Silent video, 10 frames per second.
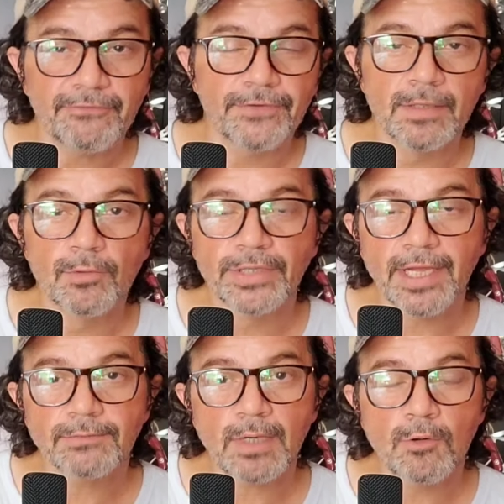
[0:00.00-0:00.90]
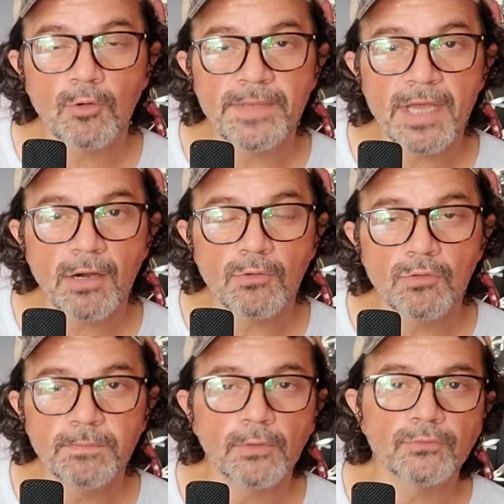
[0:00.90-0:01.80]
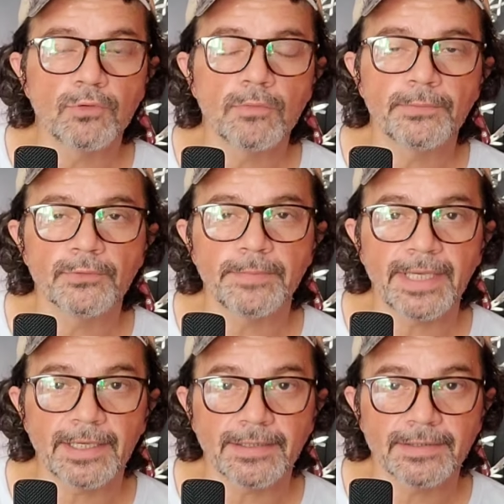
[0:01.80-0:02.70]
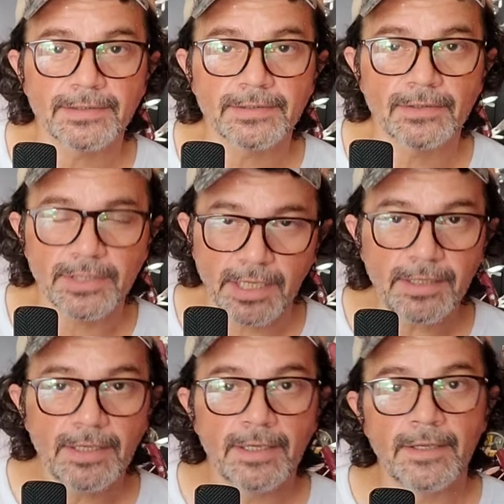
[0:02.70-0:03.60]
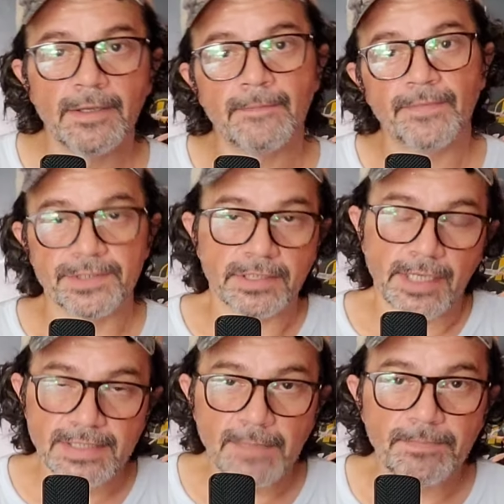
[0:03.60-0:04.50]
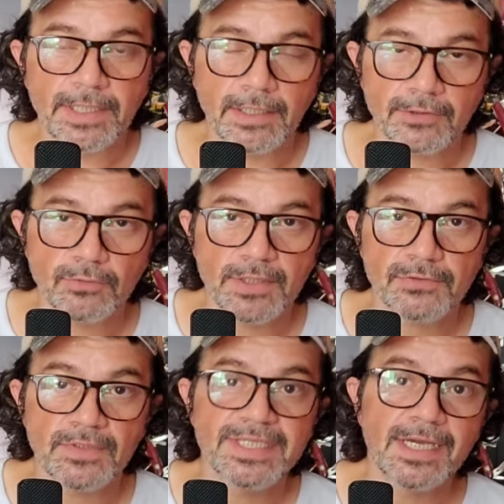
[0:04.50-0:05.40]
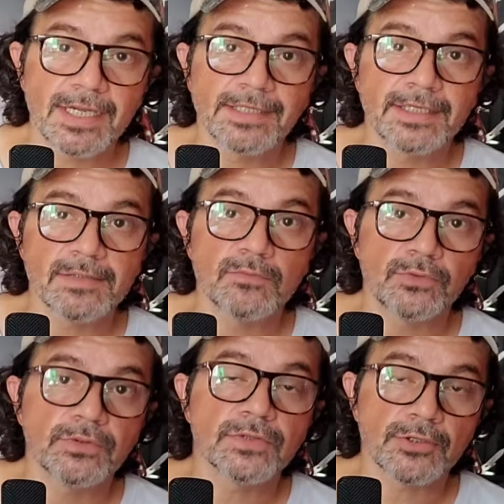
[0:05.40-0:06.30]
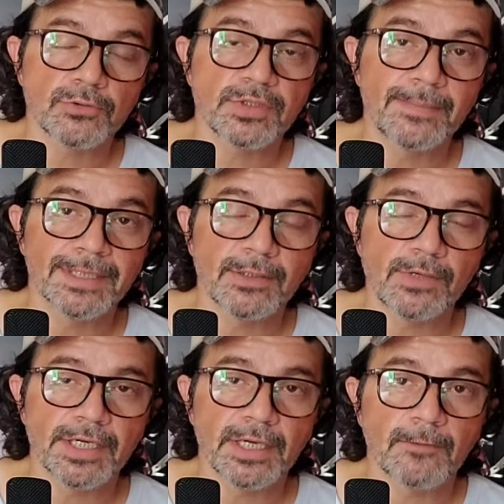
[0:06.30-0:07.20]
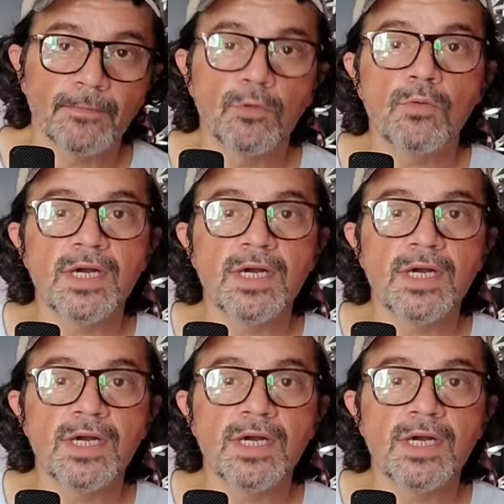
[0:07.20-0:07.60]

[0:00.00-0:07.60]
firmoneto.yahoo.com.br, ok? A gente recebe pequenas doações e agradece muito, isso ajuda a manter o canal.